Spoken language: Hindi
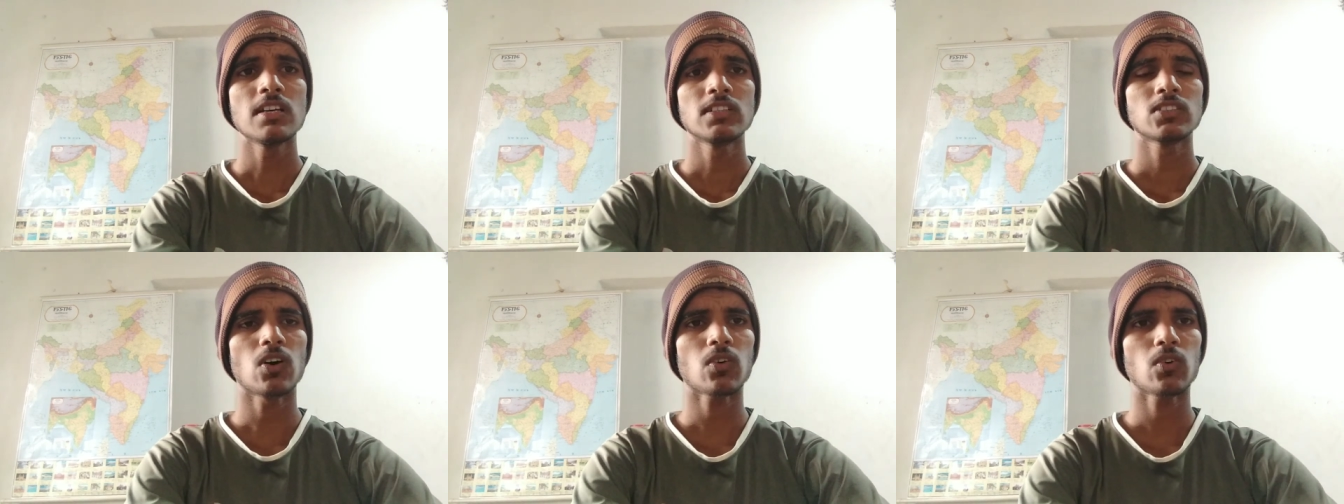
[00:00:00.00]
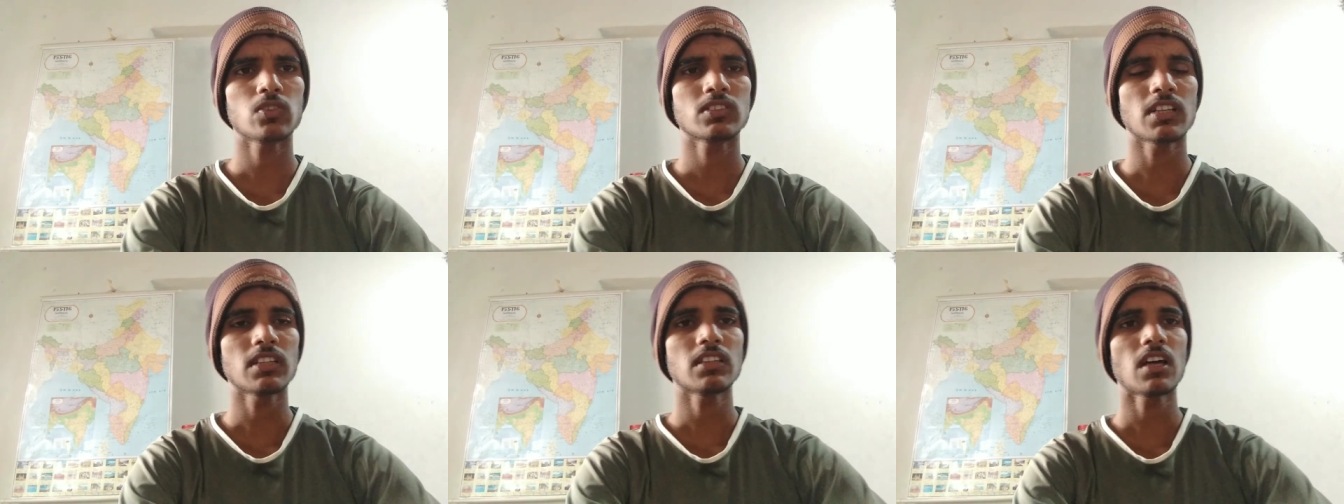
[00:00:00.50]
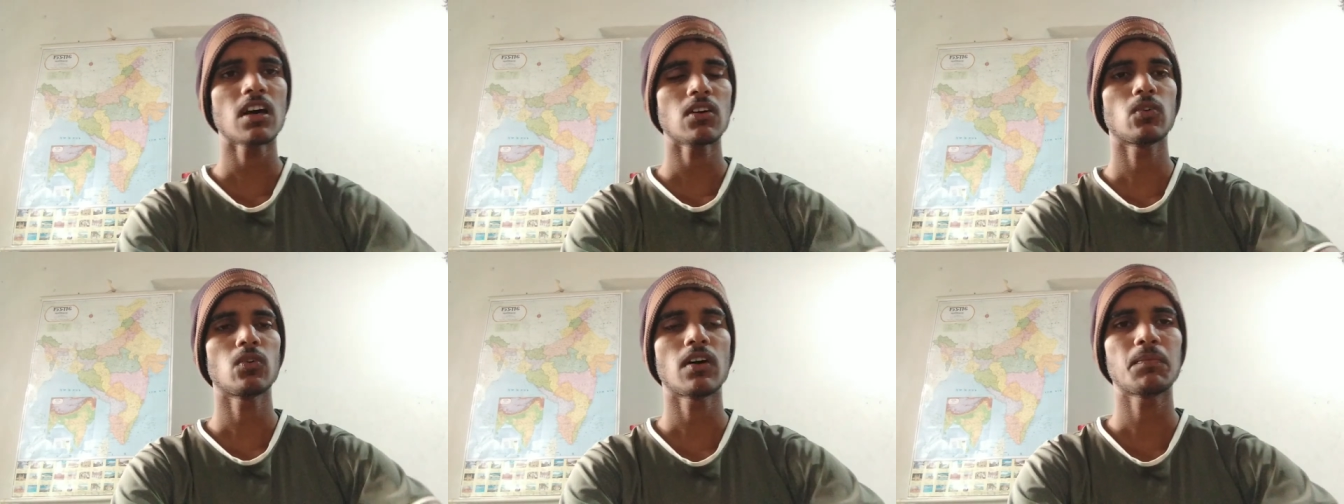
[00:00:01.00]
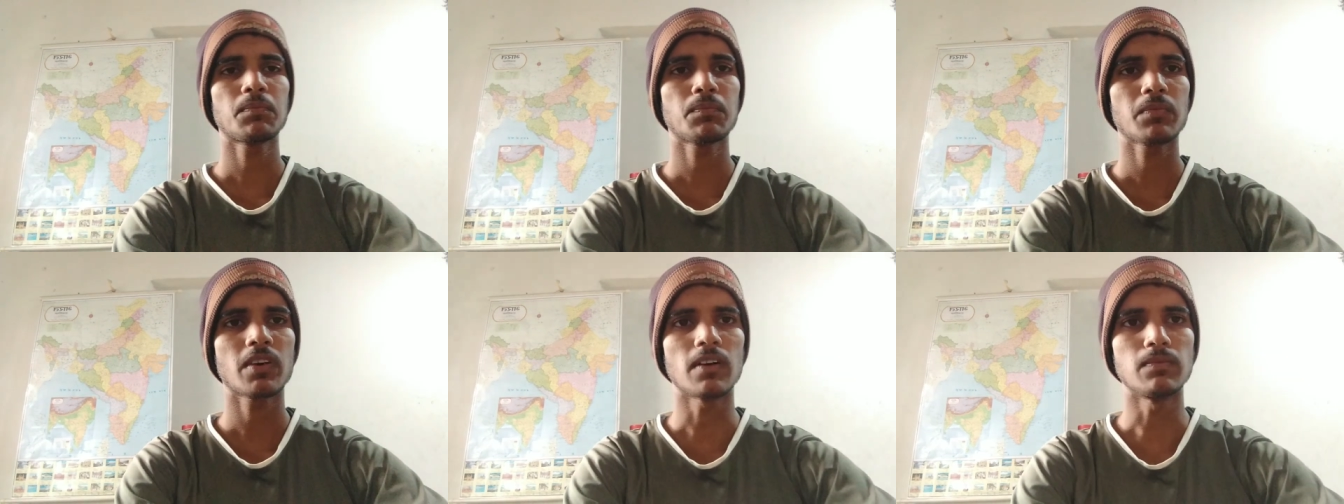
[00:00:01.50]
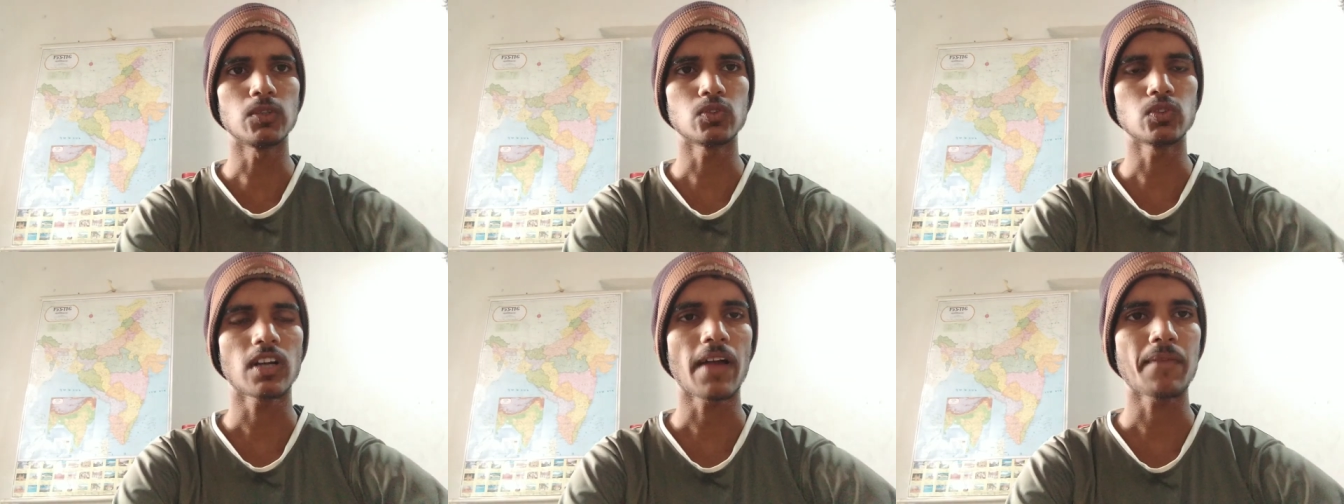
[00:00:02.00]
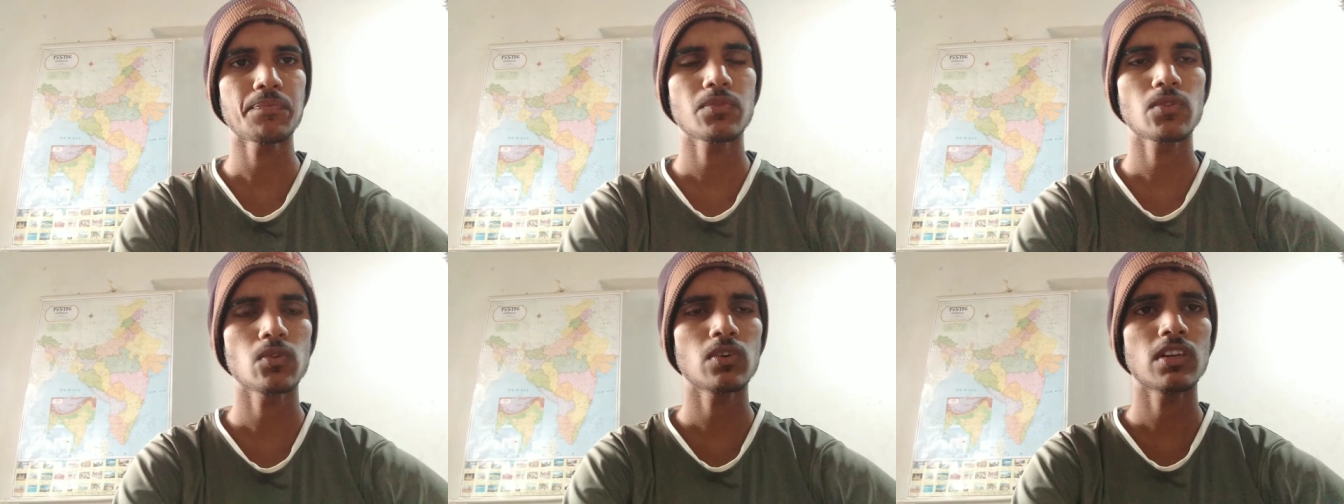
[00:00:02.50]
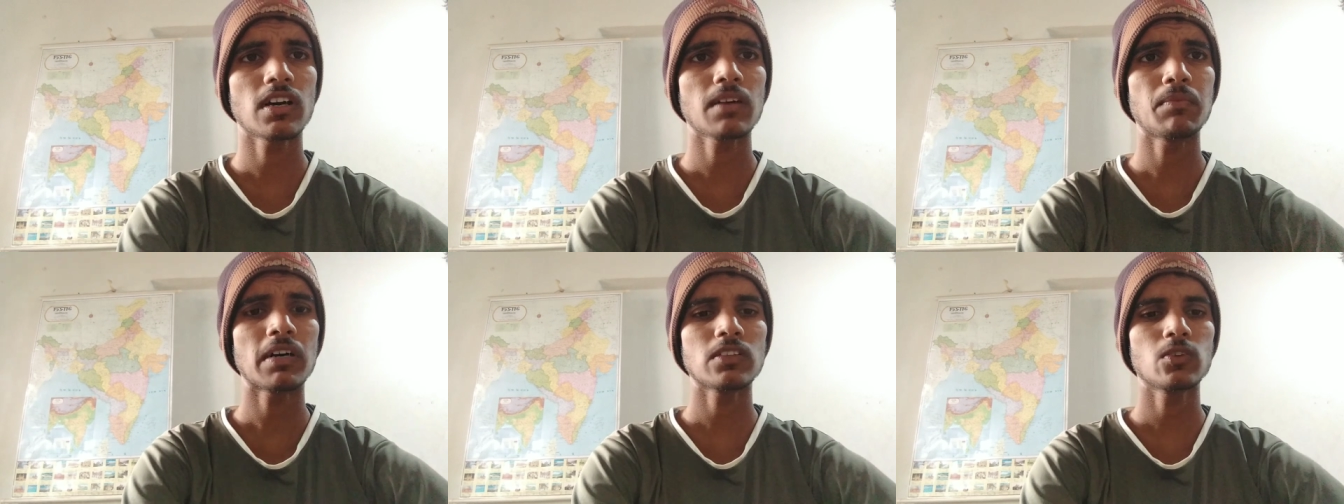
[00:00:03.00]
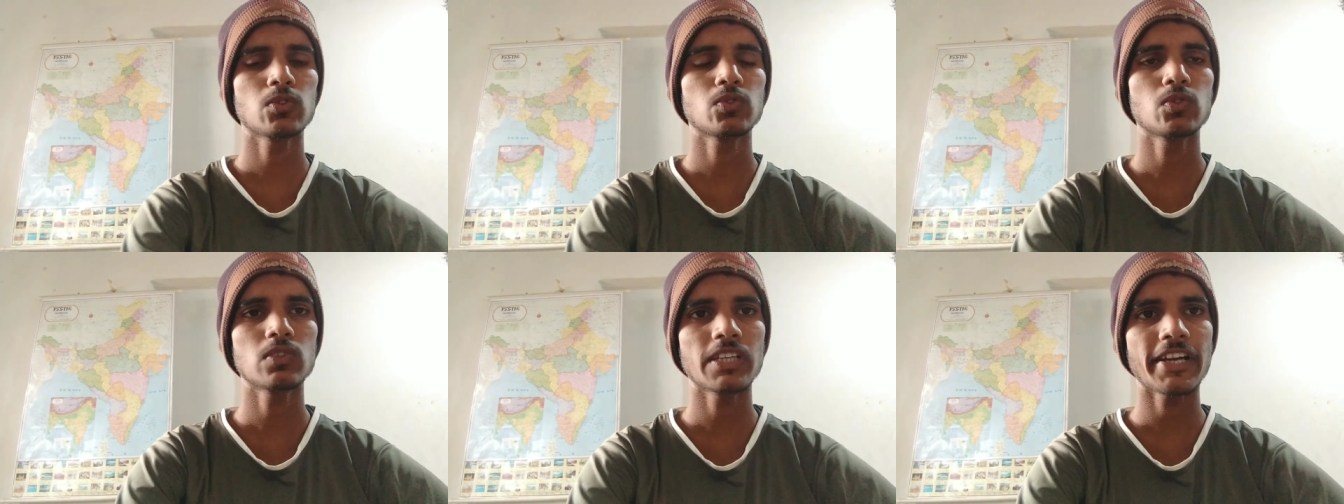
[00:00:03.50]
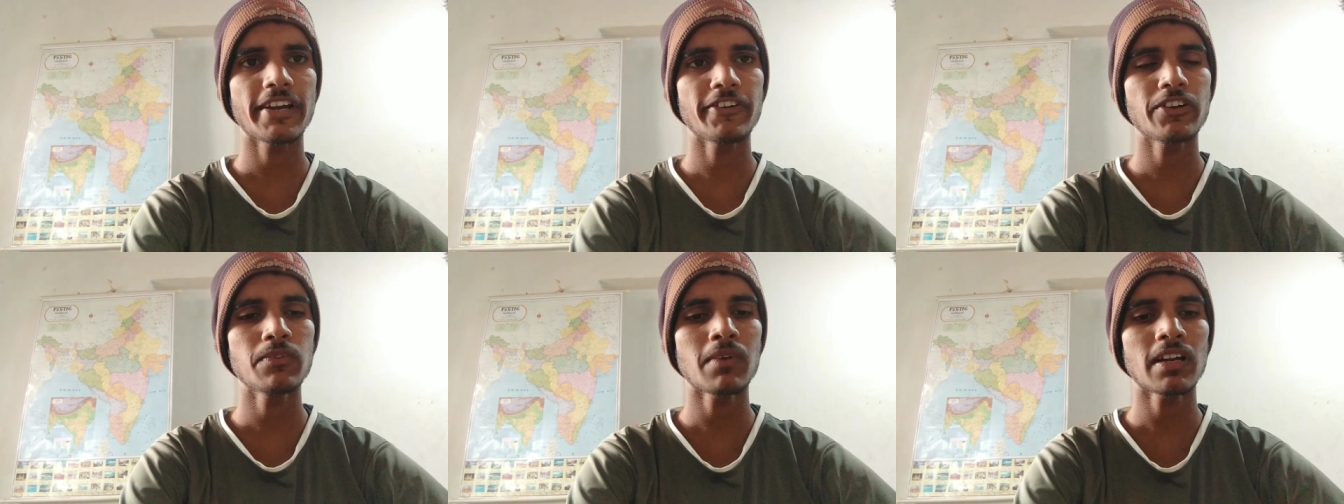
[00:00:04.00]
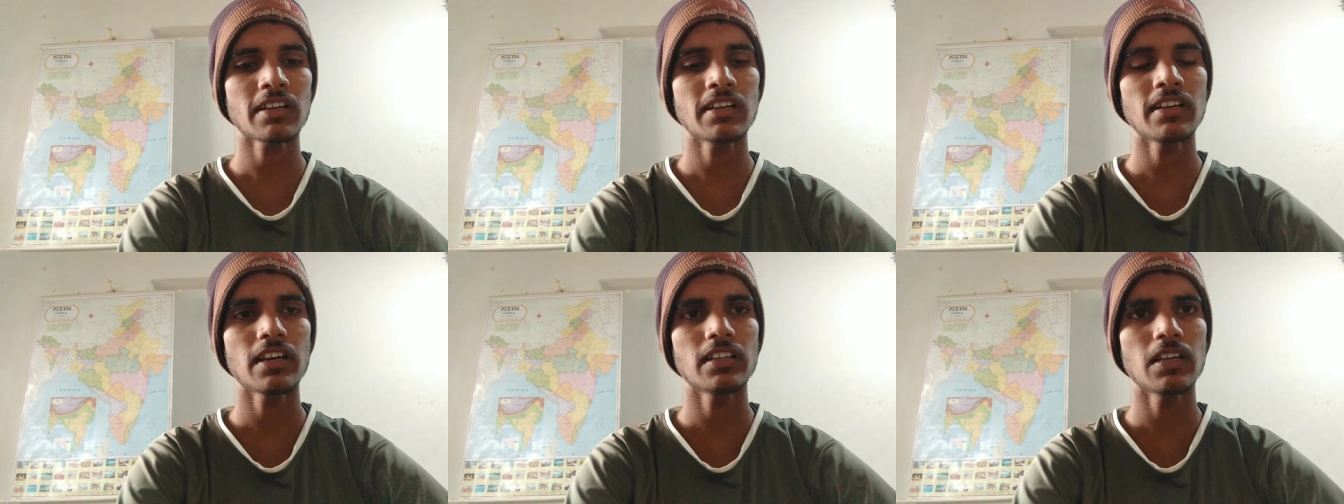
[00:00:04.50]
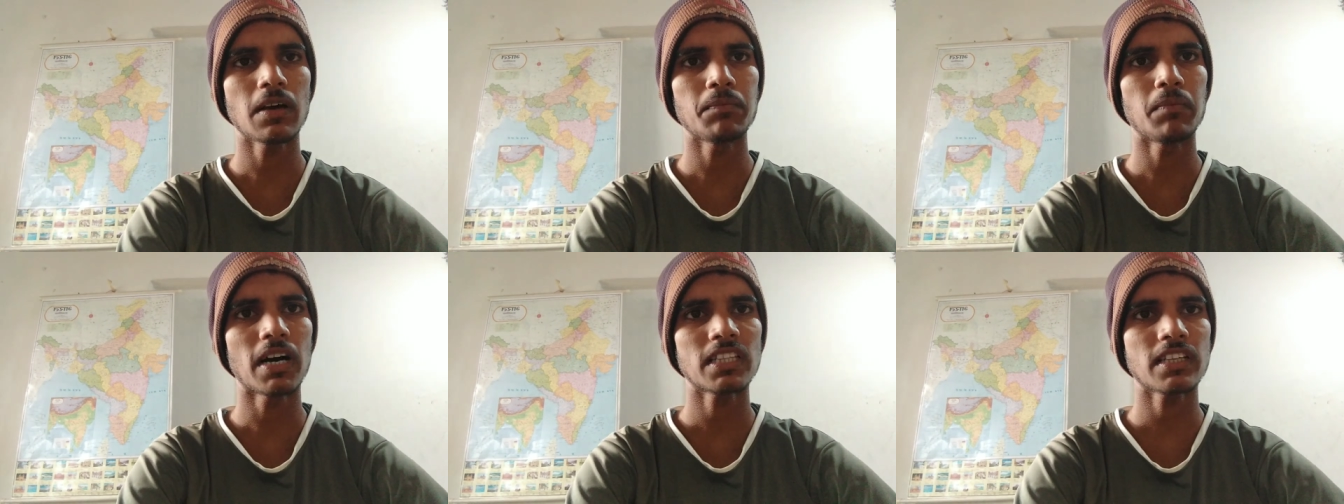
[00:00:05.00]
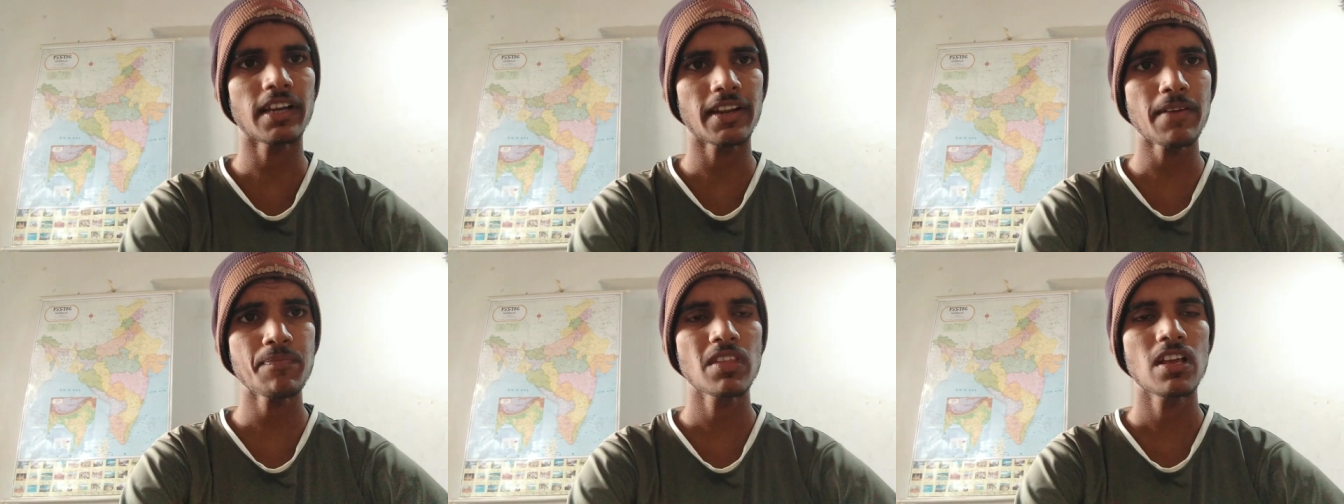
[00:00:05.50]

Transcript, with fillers: सौ क्वेश्चन था वो अब कम हो चुका है तो लगभग दोस्तों नेगेटिव मार्किंग के यदि हम बात करें